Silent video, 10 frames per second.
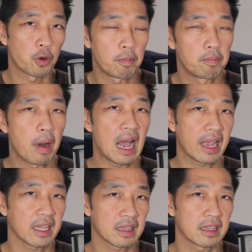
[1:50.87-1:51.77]
kung
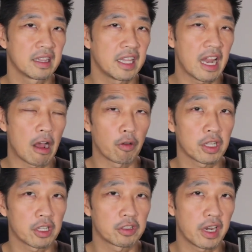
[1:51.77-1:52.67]
bakit hindi na ako
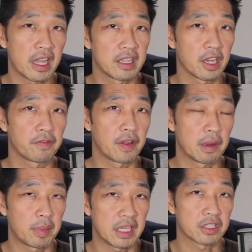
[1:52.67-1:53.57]
nagtitrade ng
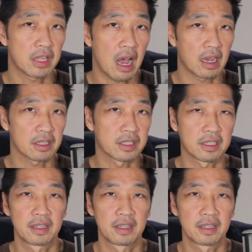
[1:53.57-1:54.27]
Philippine stocks,